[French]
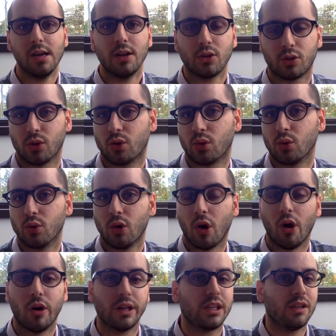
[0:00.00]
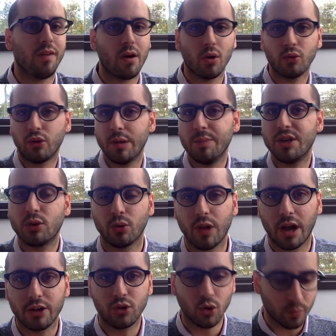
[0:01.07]
Ce sont euh, l'équivalent d'émissions de
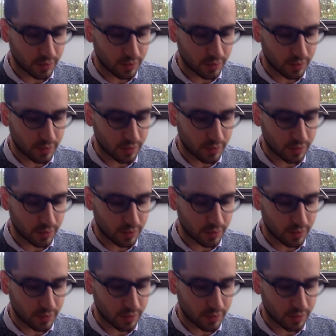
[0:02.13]
radio,